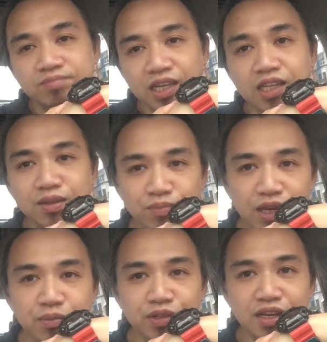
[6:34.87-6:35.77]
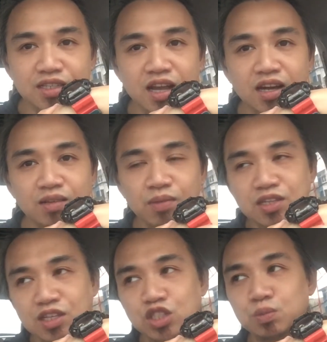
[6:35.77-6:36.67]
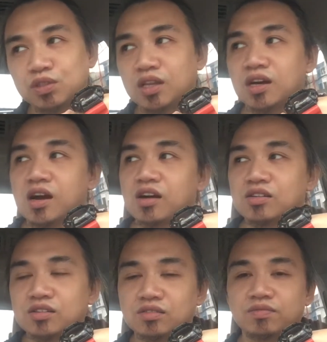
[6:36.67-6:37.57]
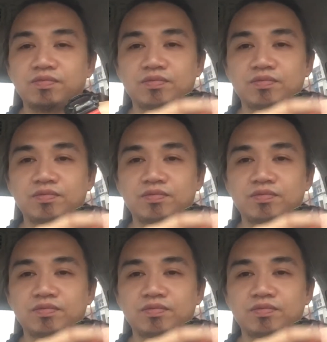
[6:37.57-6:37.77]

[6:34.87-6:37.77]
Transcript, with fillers: sana ibalik mo na lang sa akin message mo na lang ako